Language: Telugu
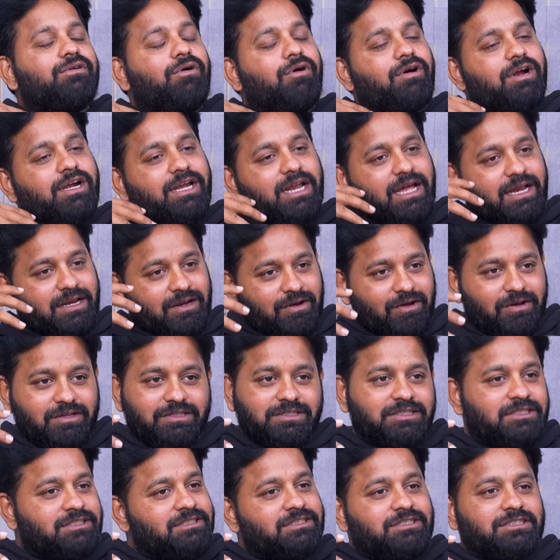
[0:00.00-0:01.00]
ఒక
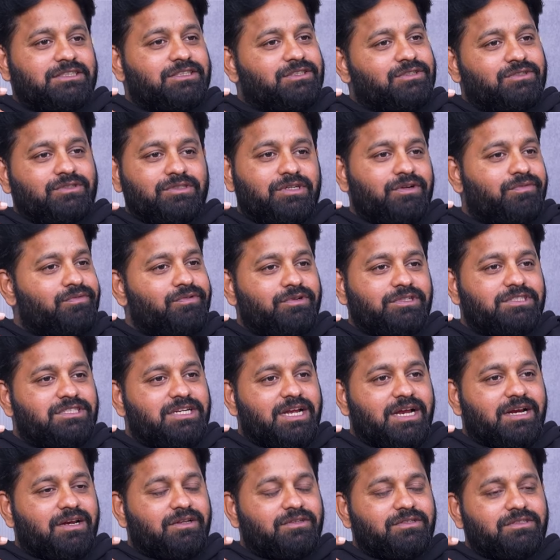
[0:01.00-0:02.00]
టెక్నాలజీ తీసుకుంటే ఫుల్
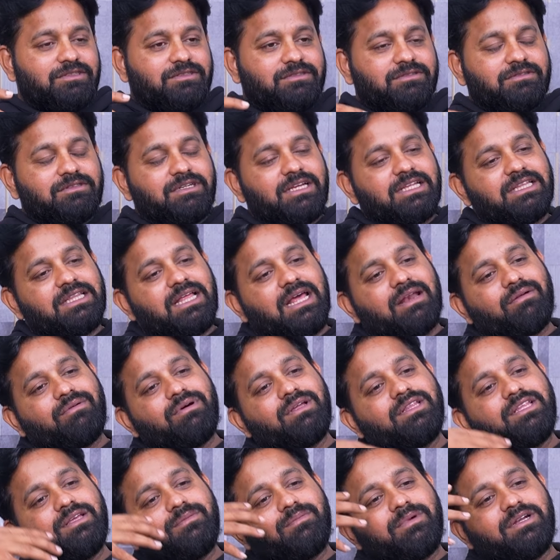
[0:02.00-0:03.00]
స్టాక్లో తీసుకుంటే
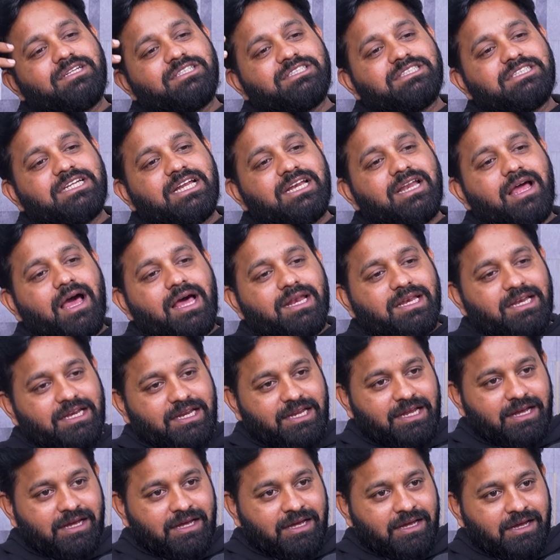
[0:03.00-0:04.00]
తర్వాత ఈ మనిషి నేను
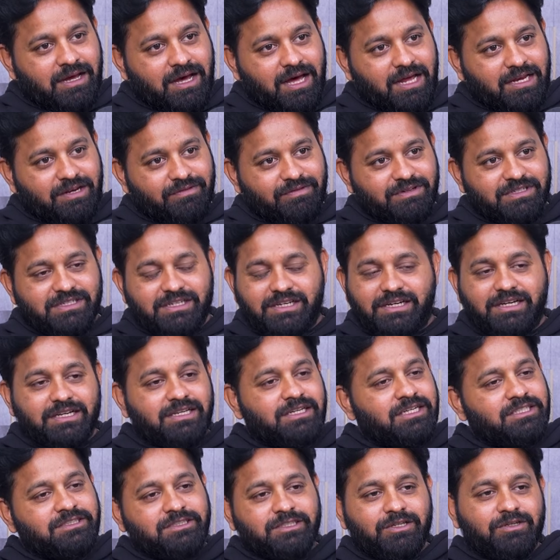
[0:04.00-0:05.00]
ఆర్టిఫిషియల్
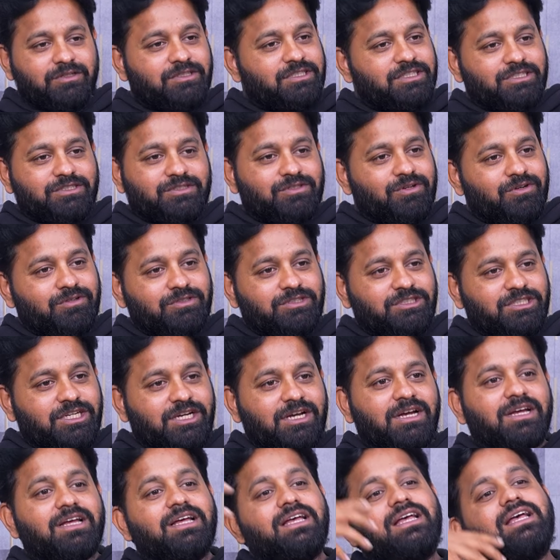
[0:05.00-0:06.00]
ఇంటెలిజెన్స్లోకి తీసుకోవచ్చా
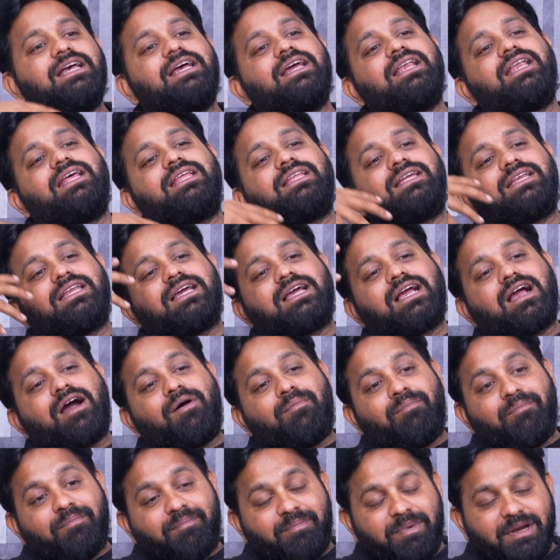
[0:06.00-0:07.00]
లేదంటే
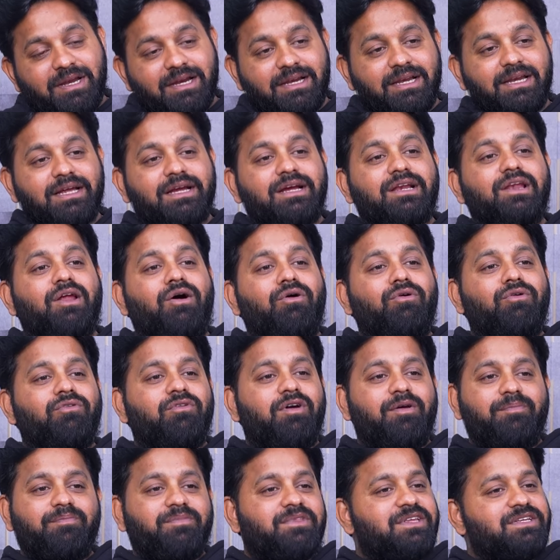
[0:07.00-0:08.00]
కంప్లీట్లీ క్లౌడ్
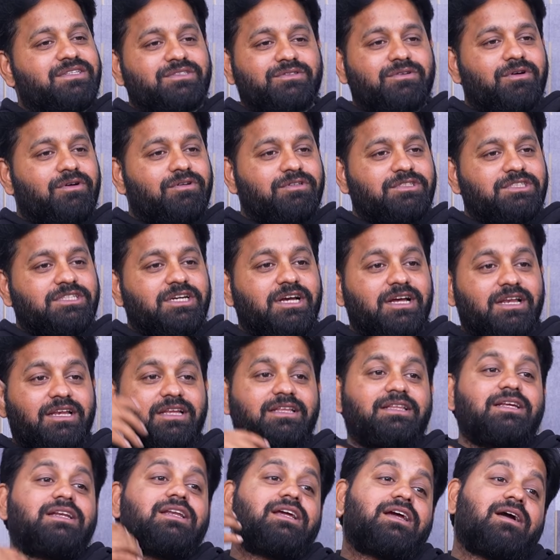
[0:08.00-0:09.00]
వైపు తీసుకోవచ్చా
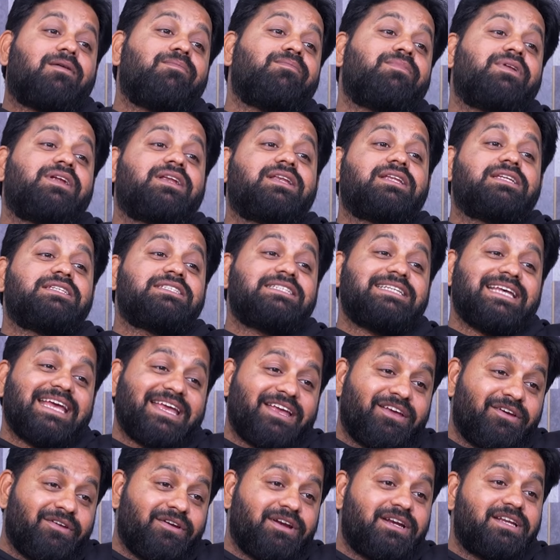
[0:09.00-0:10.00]
లేదంటే కంప్లీట్లీ
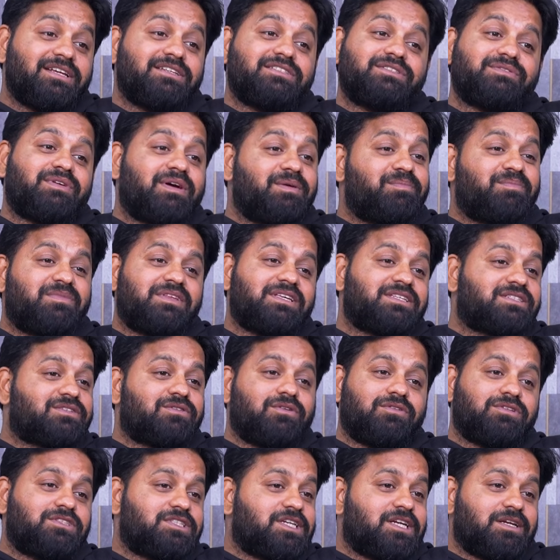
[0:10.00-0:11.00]
సెక్యూరిటీస్ వైపు
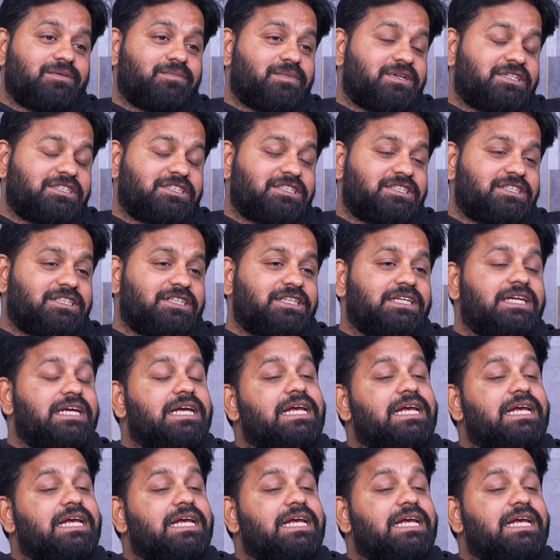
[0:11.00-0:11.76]
తీసుకోవచ్చా ఈ మనిషిని